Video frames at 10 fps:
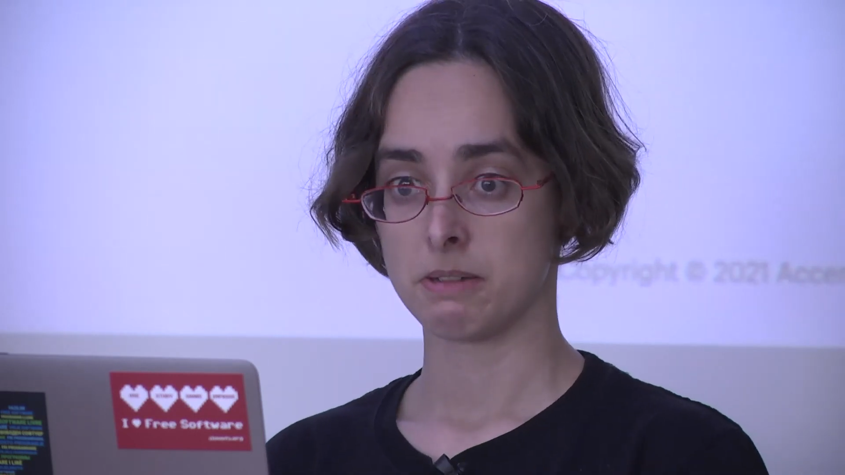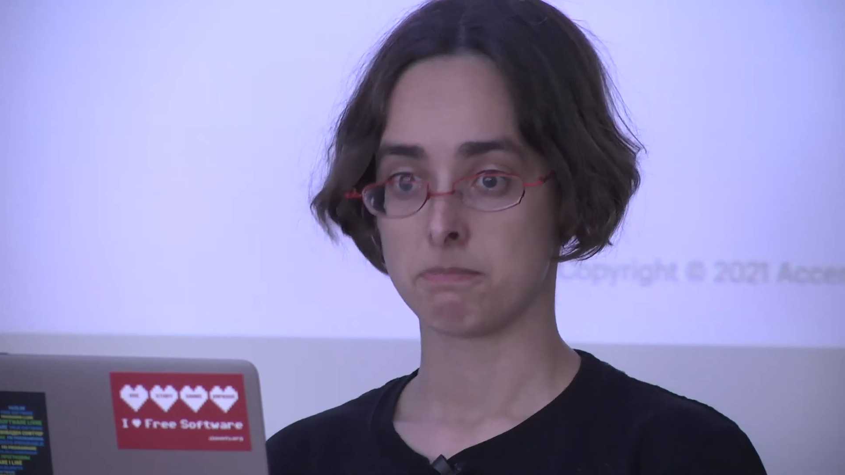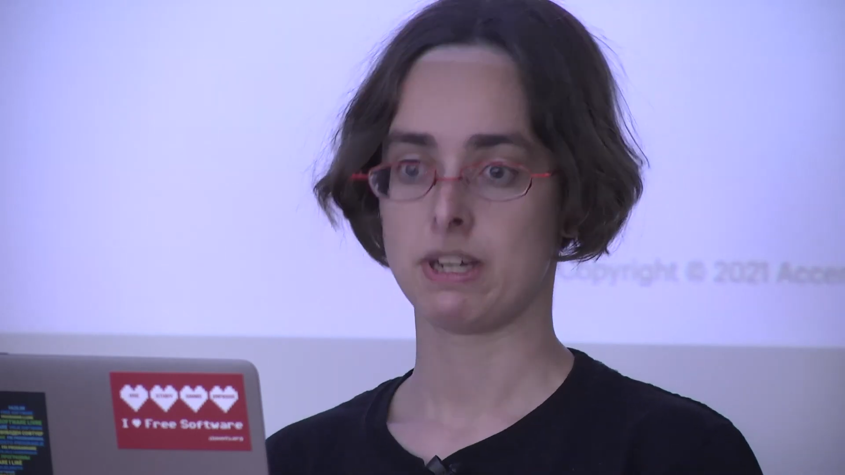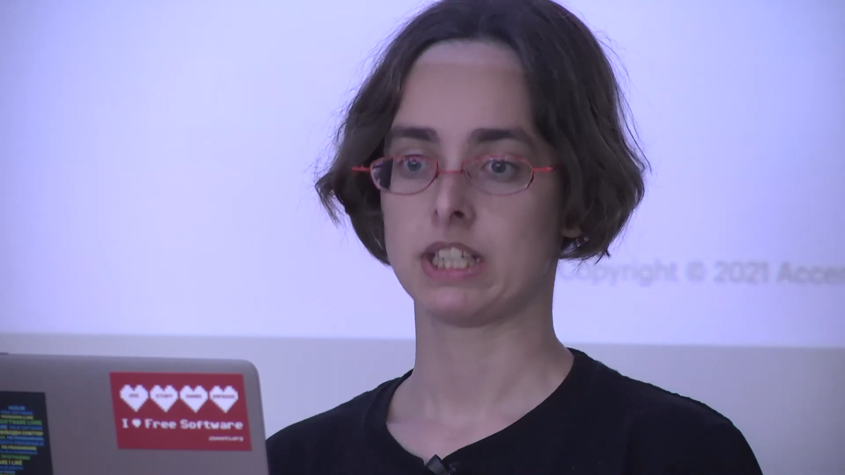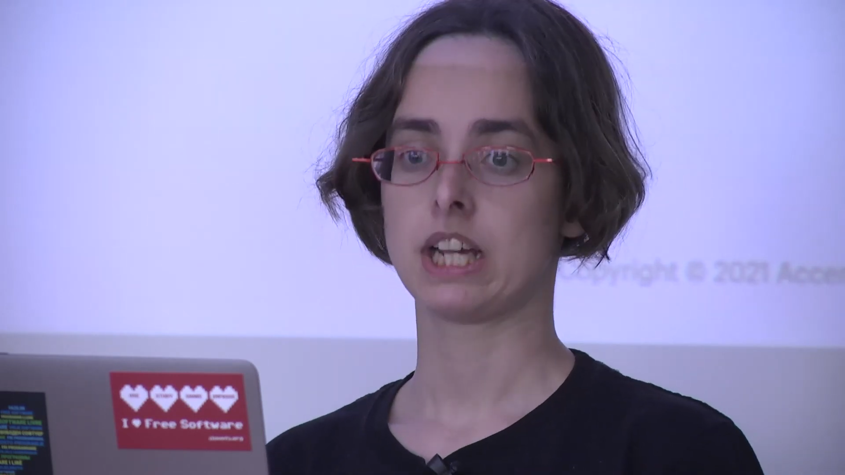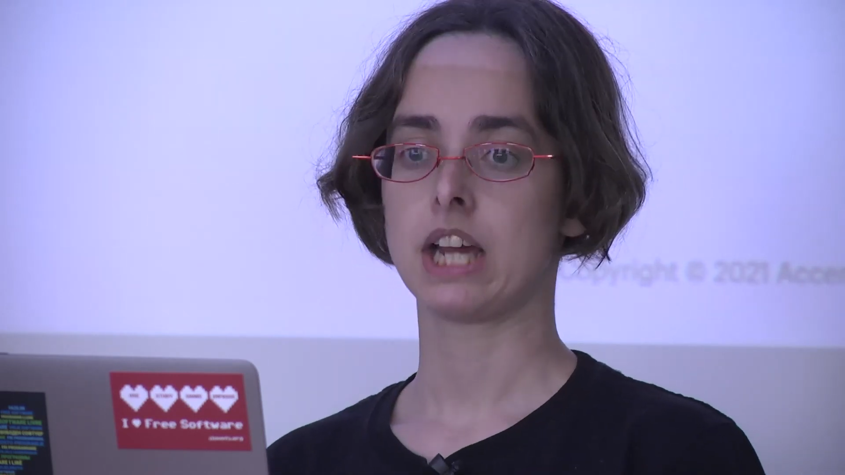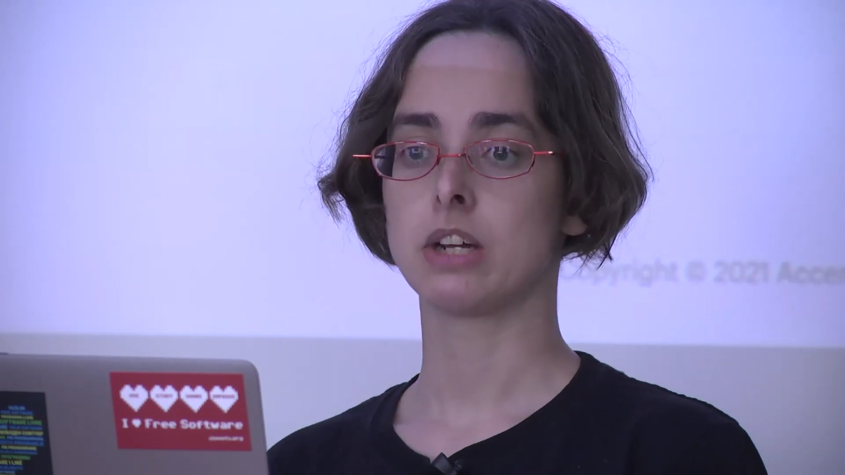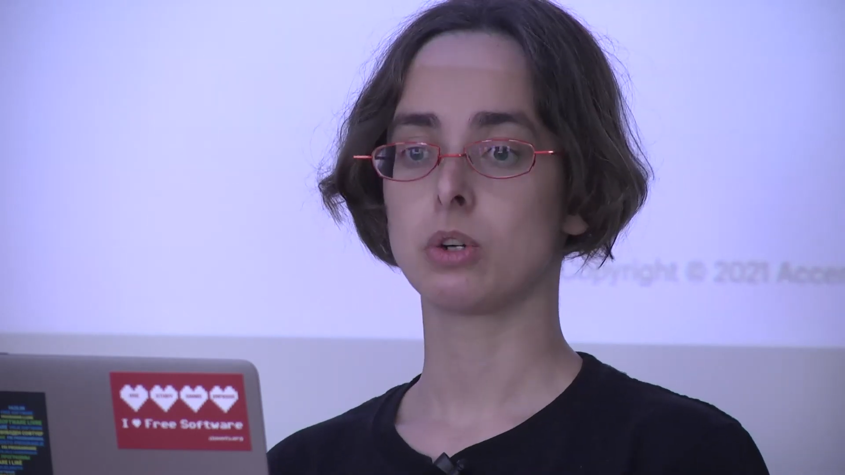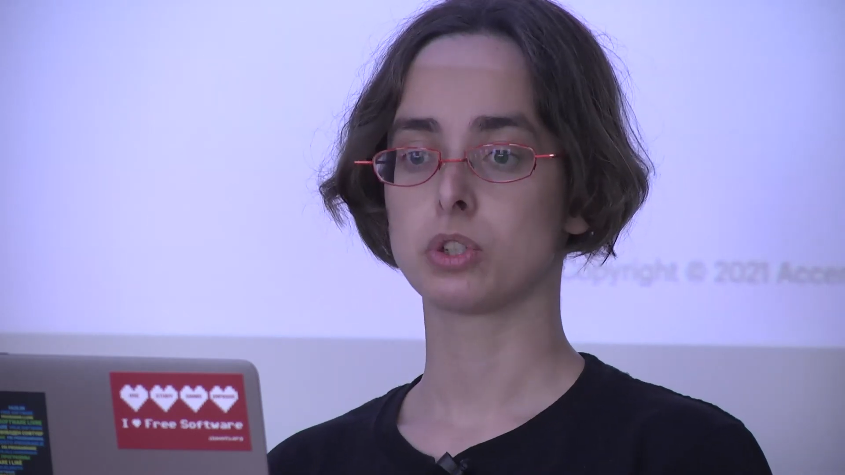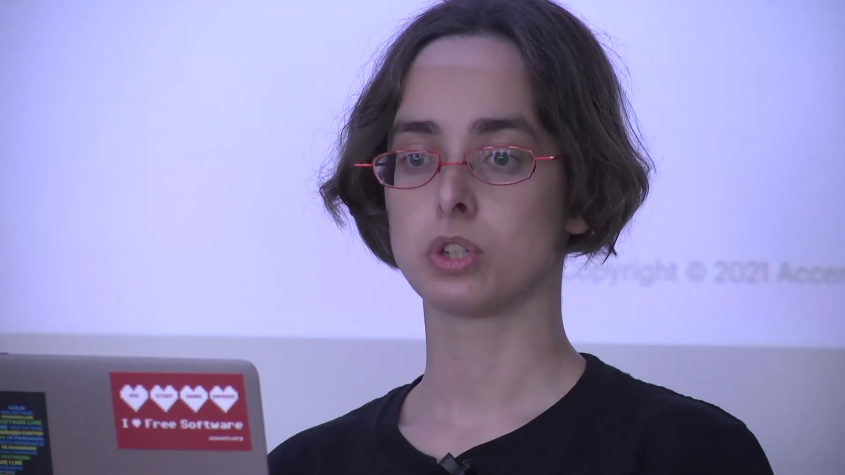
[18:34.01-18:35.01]
Man kann
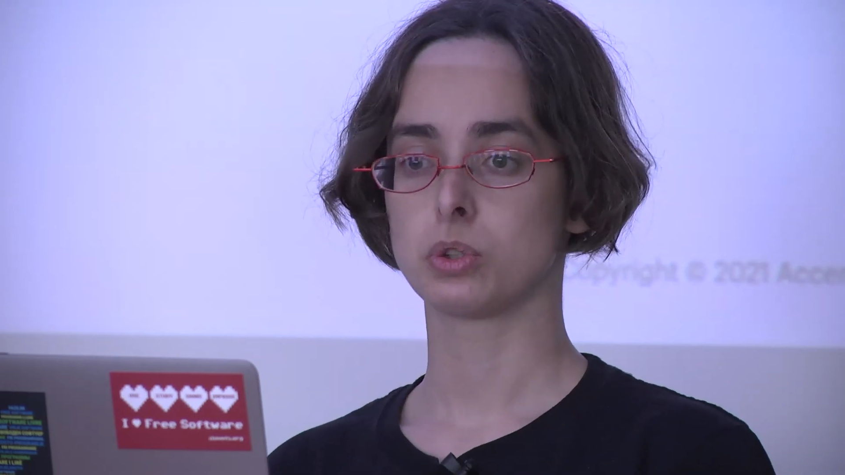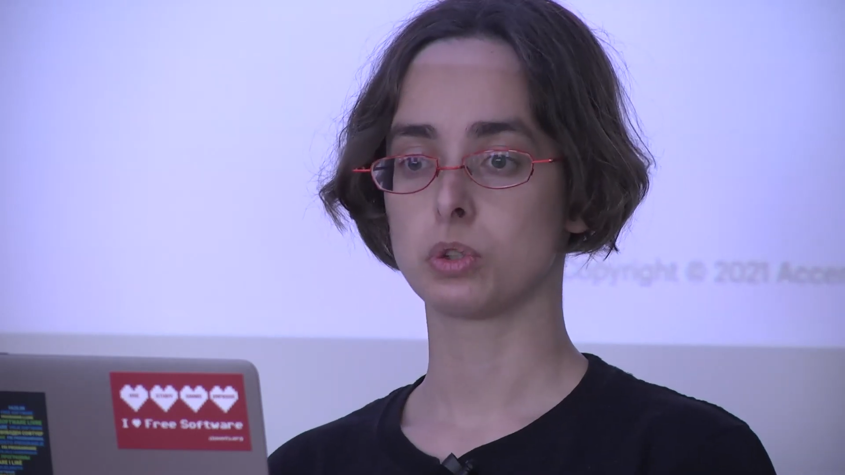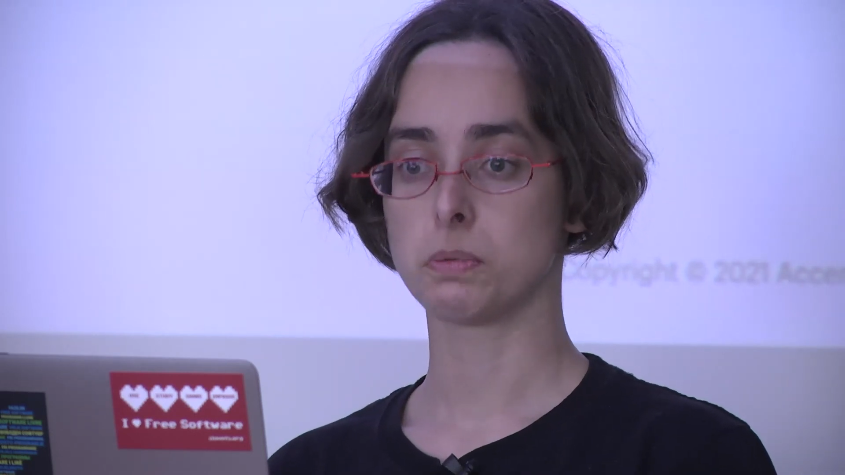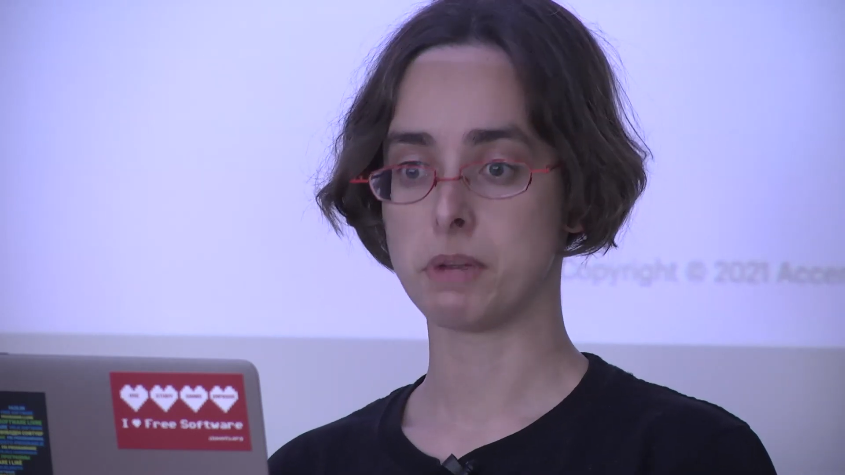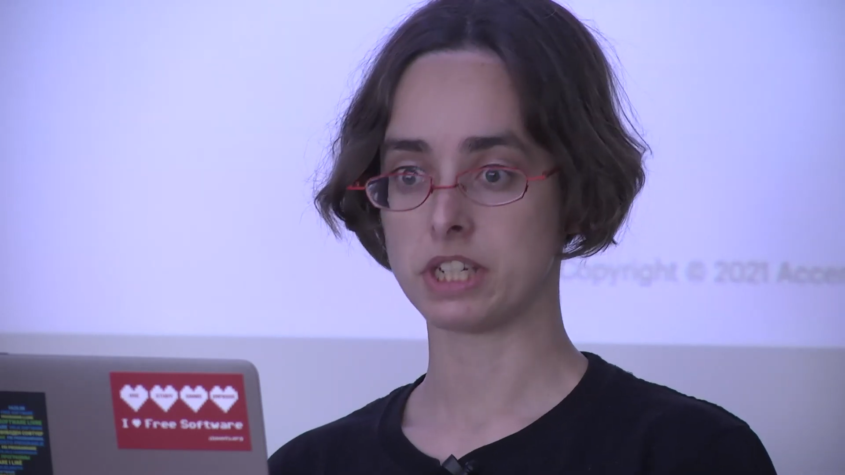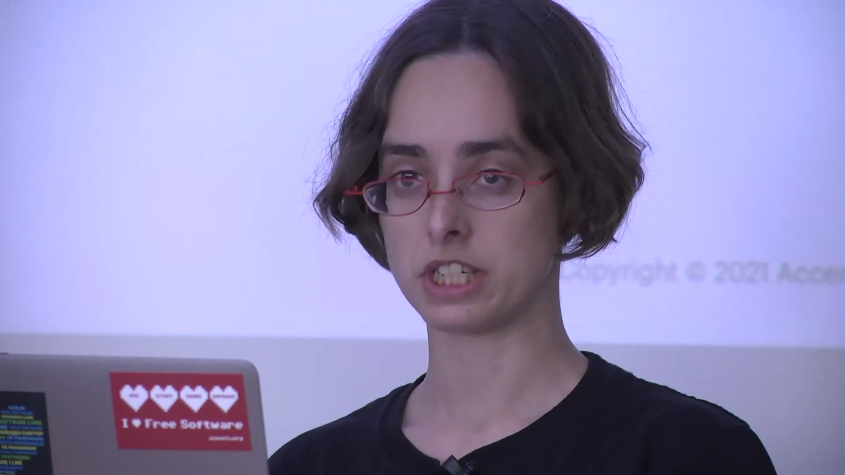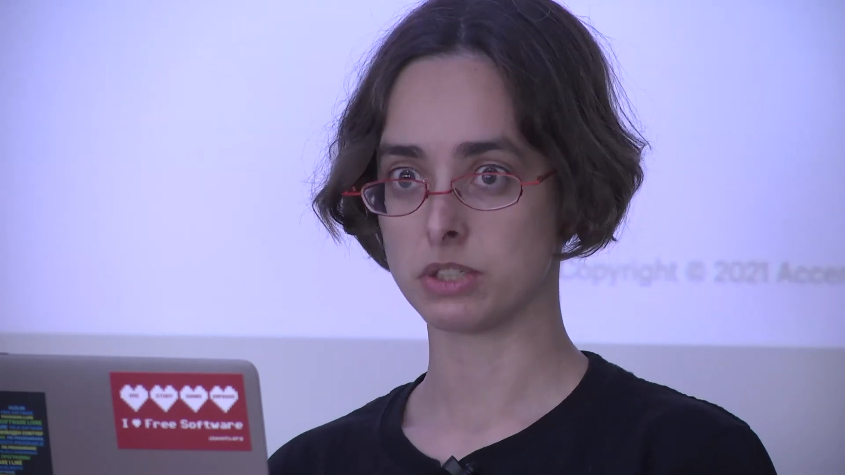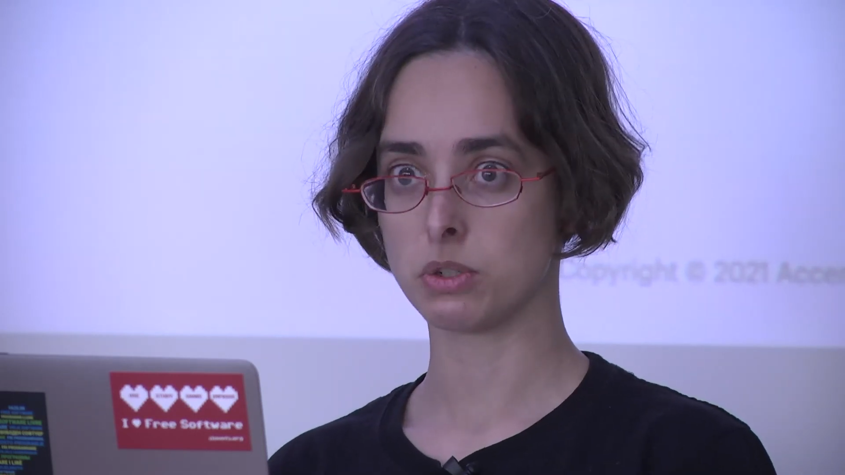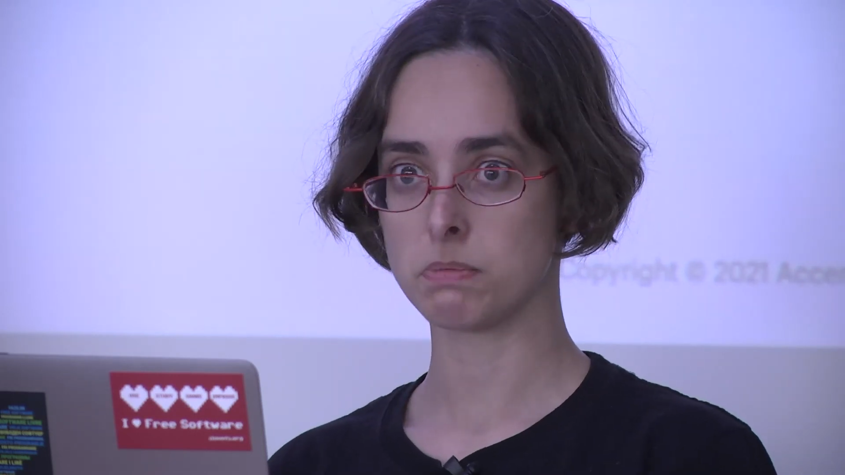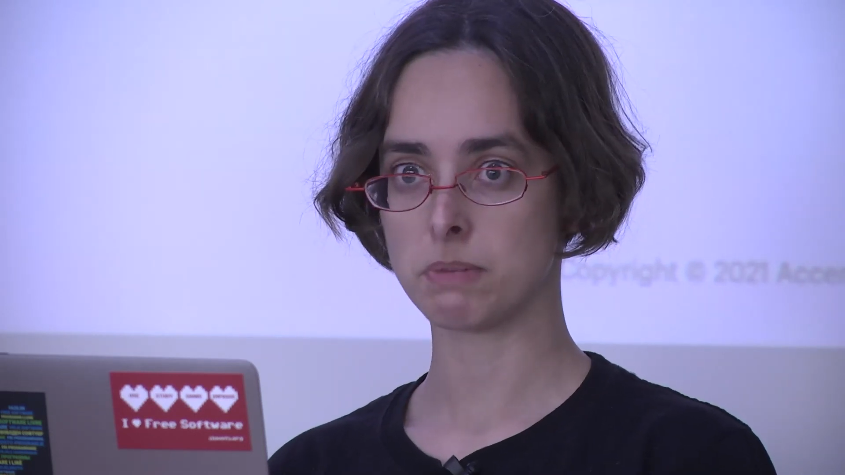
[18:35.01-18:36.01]
auch zur Dokumentation